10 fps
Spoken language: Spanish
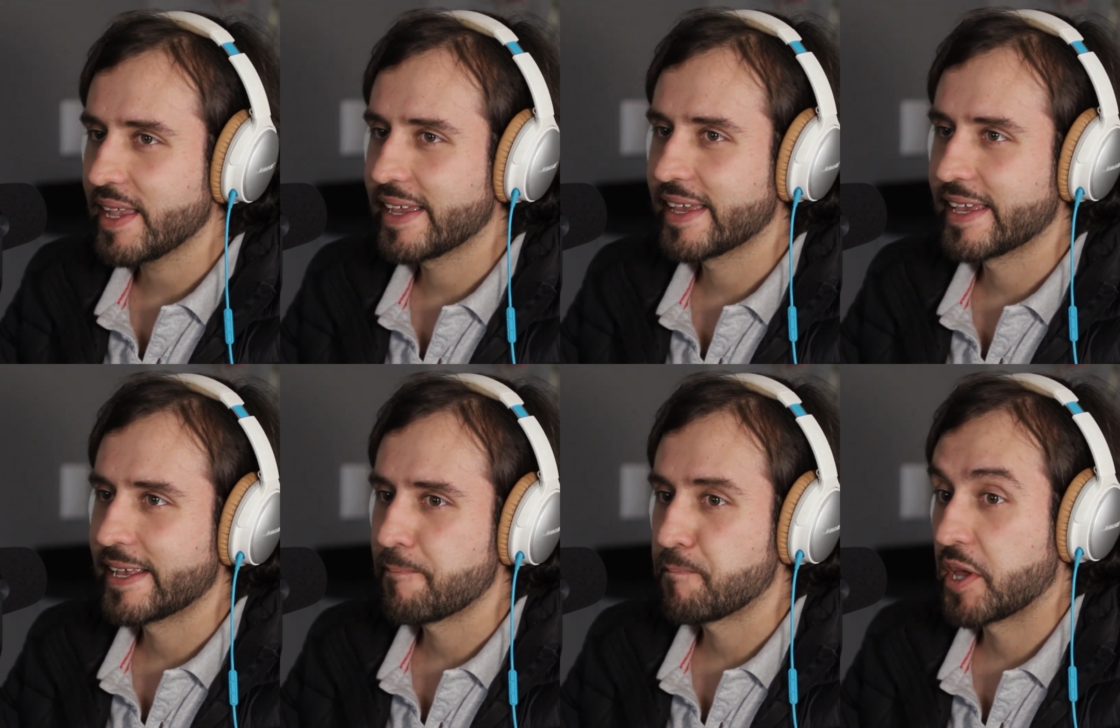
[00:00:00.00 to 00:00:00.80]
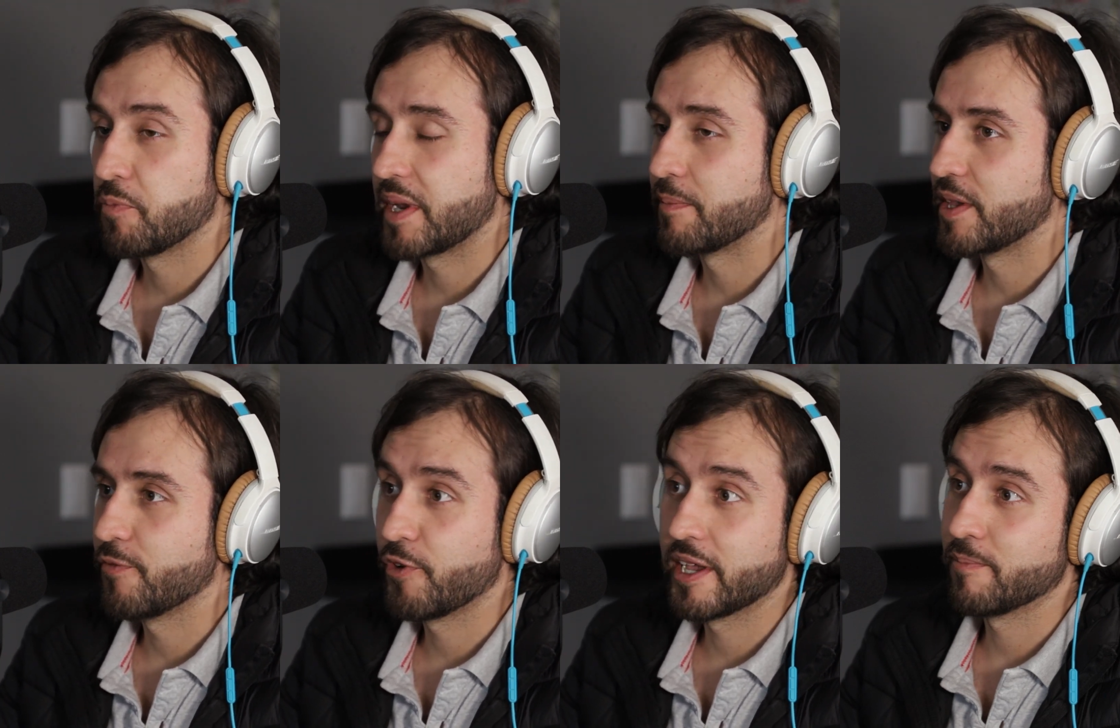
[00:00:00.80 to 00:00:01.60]
eh, pero para mí
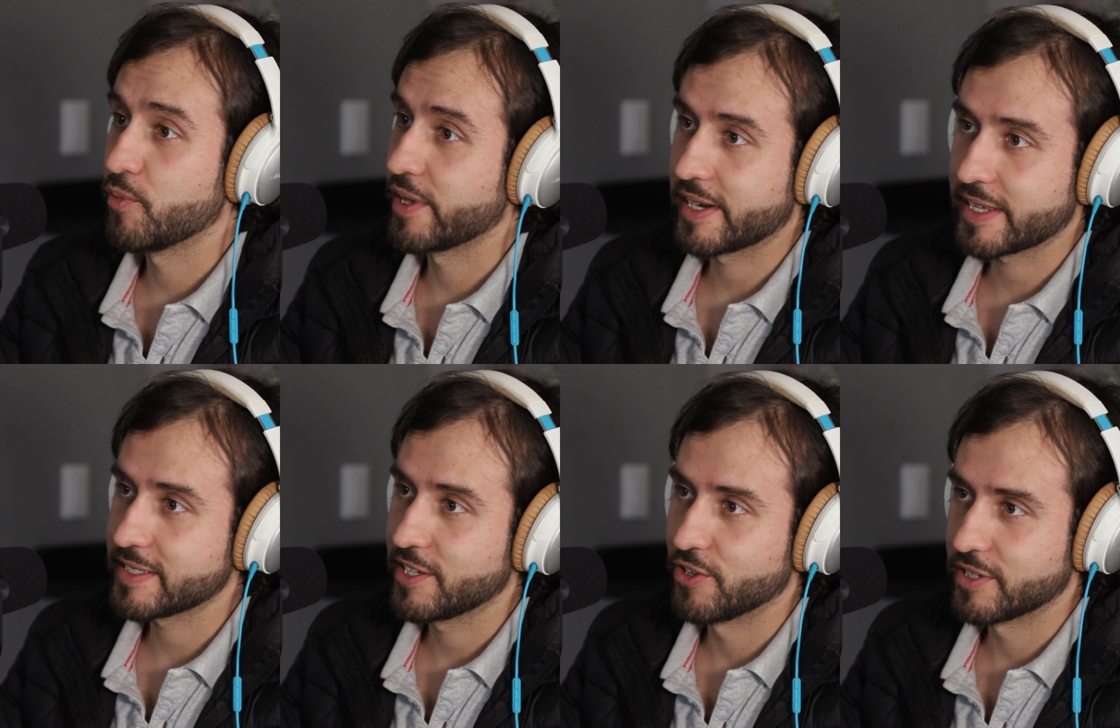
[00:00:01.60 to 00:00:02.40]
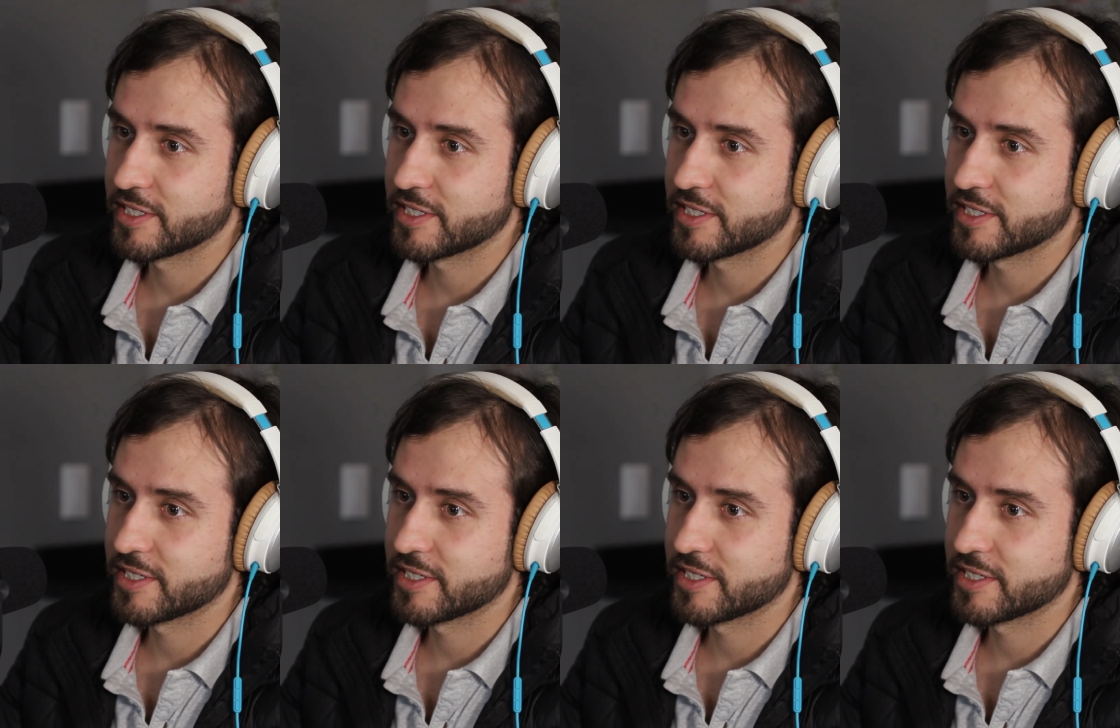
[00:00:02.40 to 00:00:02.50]
fue muy enriquecedor.